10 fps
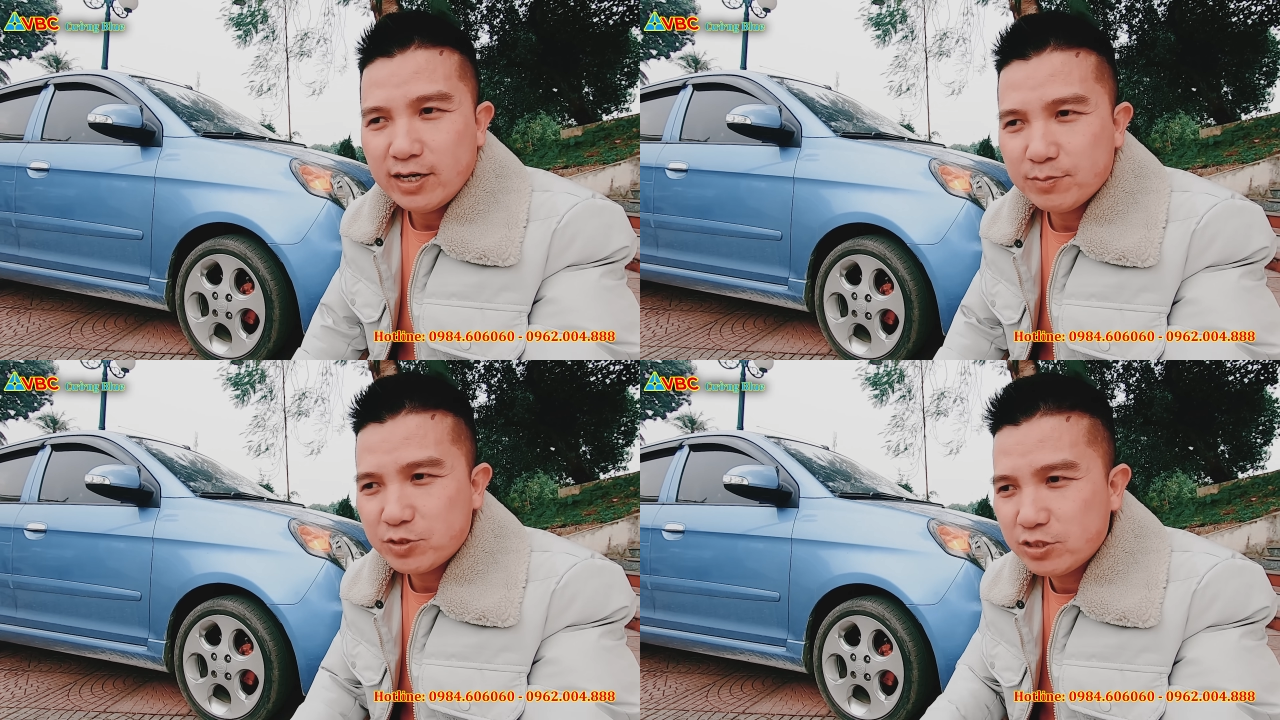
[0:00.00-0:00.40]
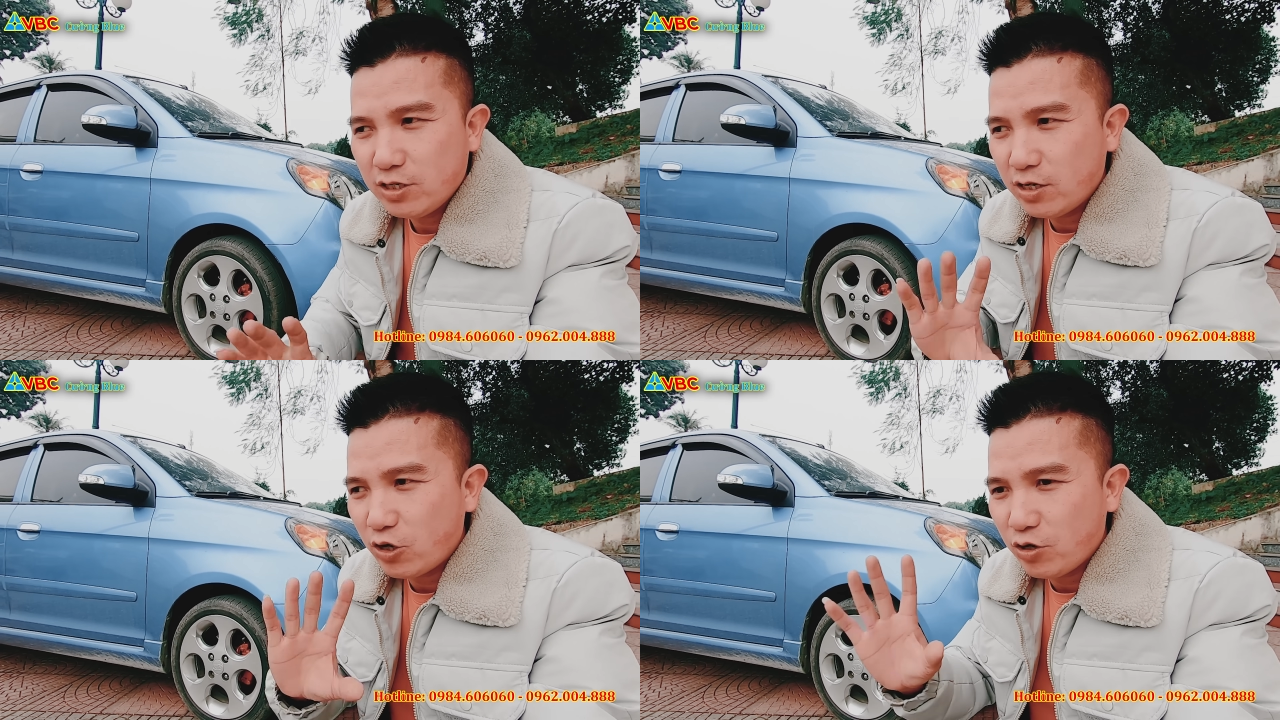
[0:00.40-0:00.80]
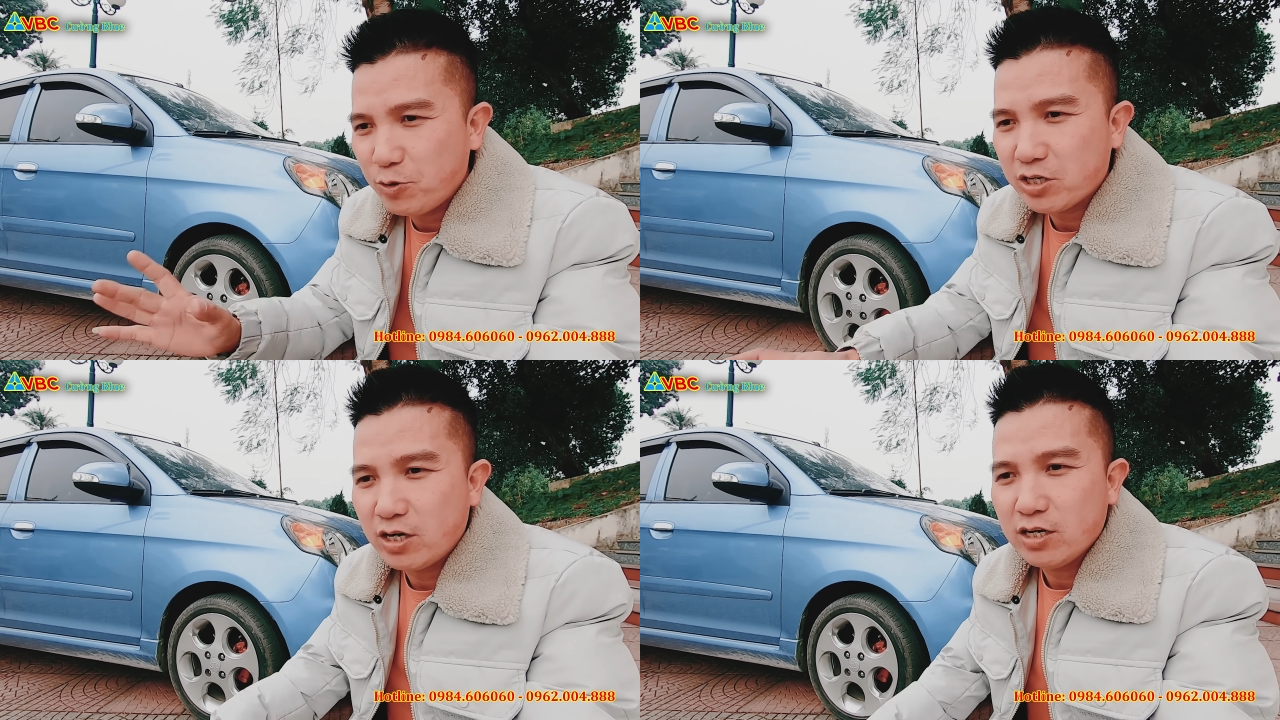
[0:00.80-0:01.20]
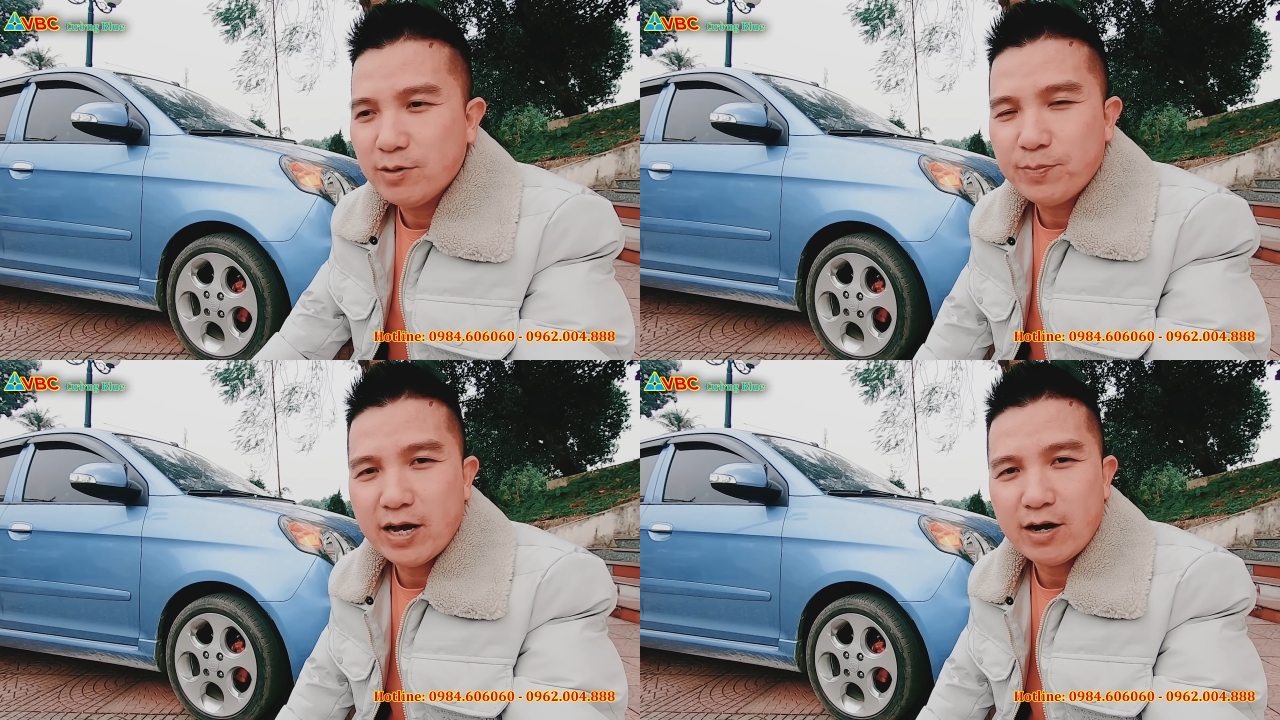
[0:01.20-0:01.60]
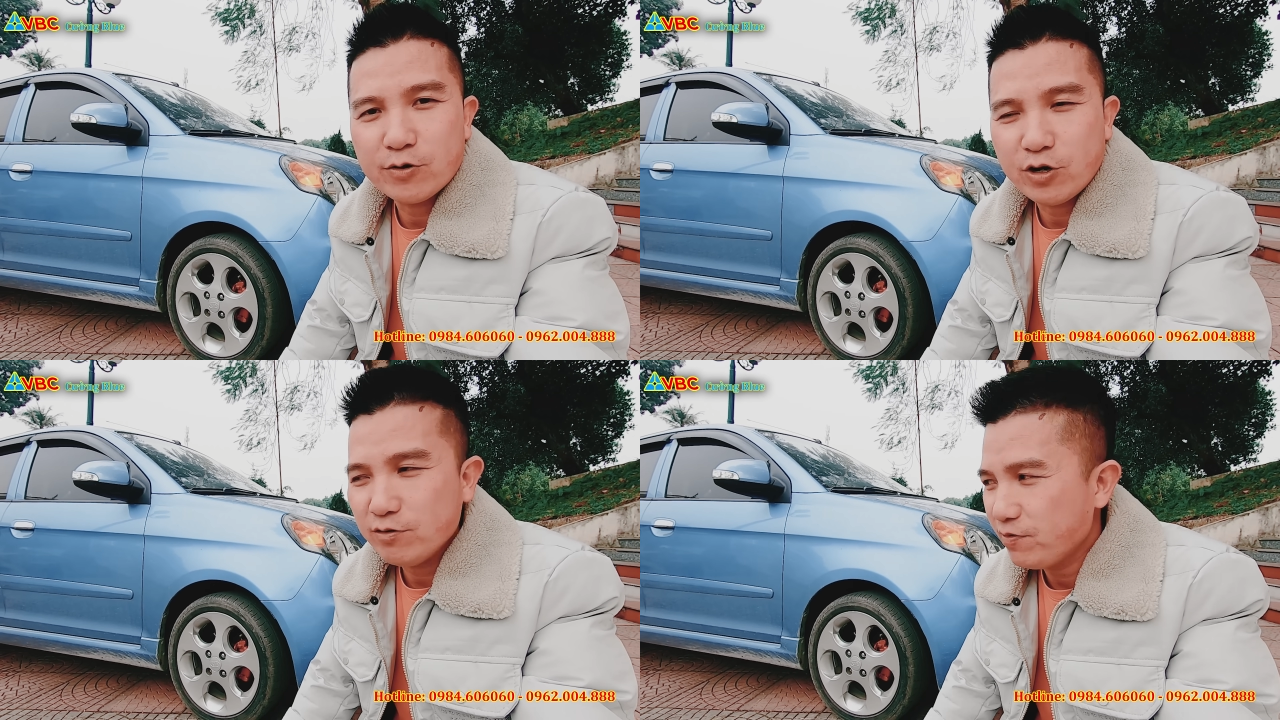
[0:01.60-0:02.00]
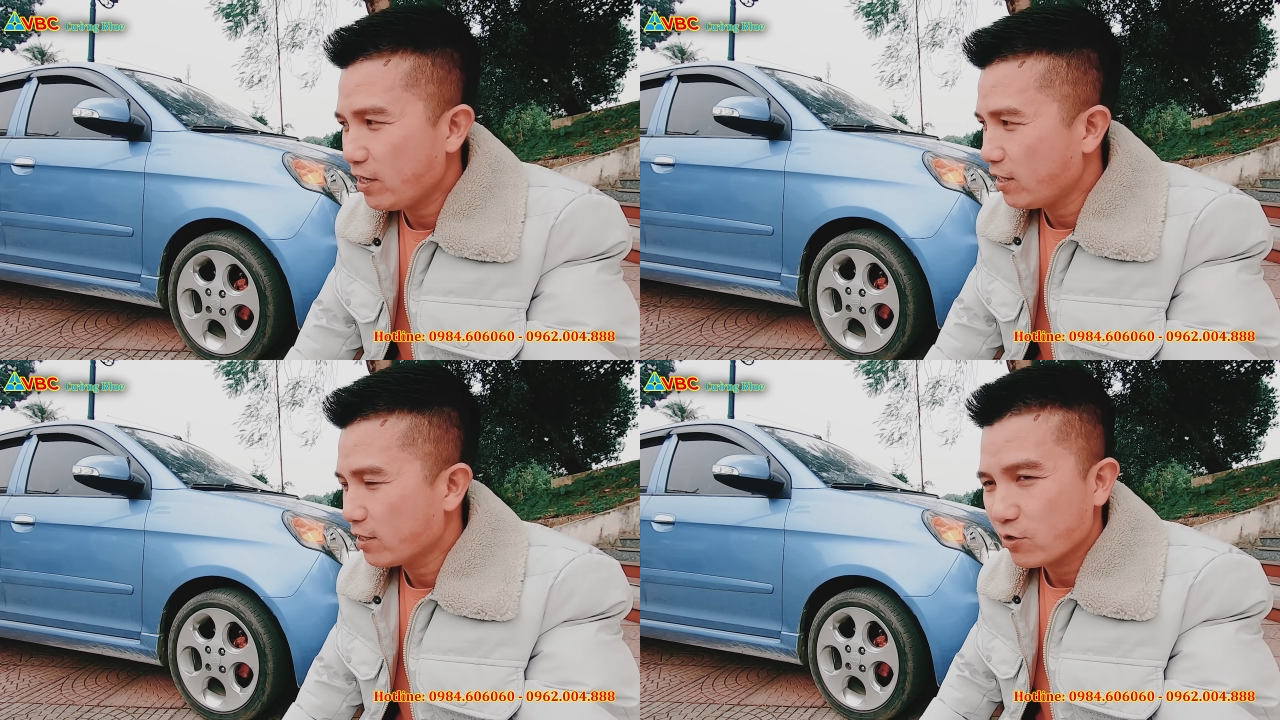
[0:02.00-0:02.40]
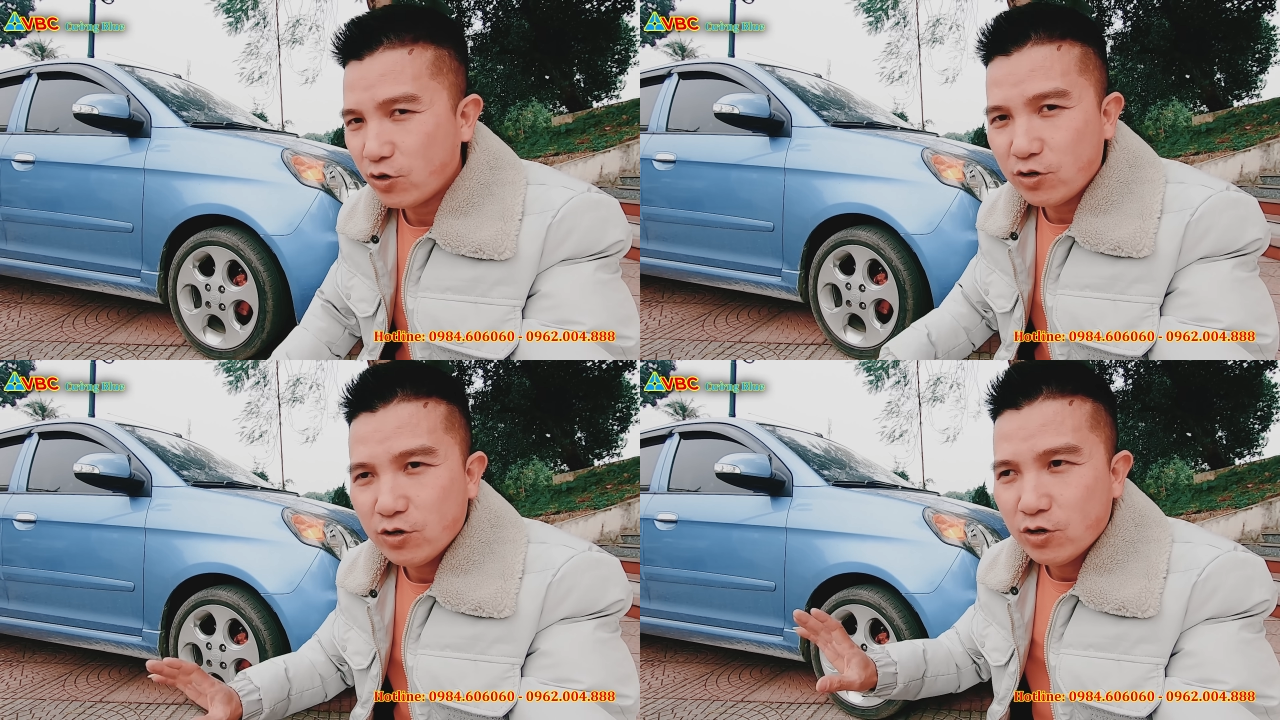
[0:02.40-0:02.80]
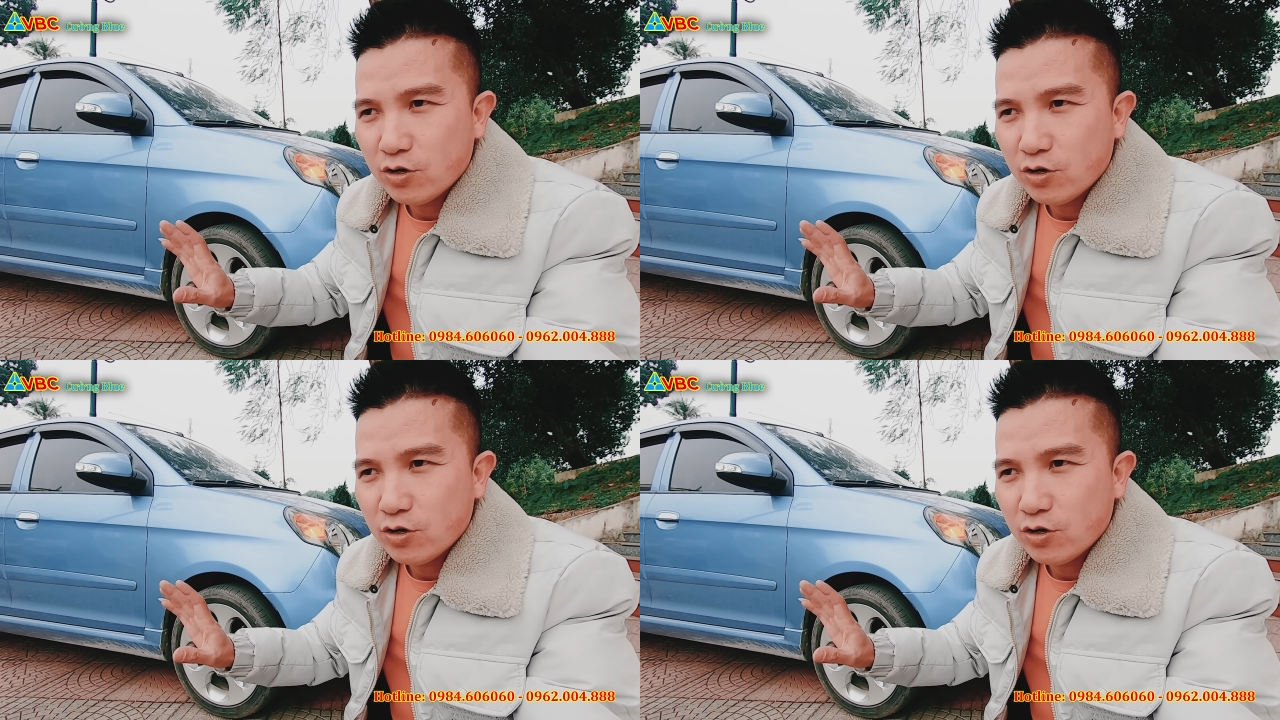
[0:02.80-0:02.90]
em chưa nói một clip nào nói về có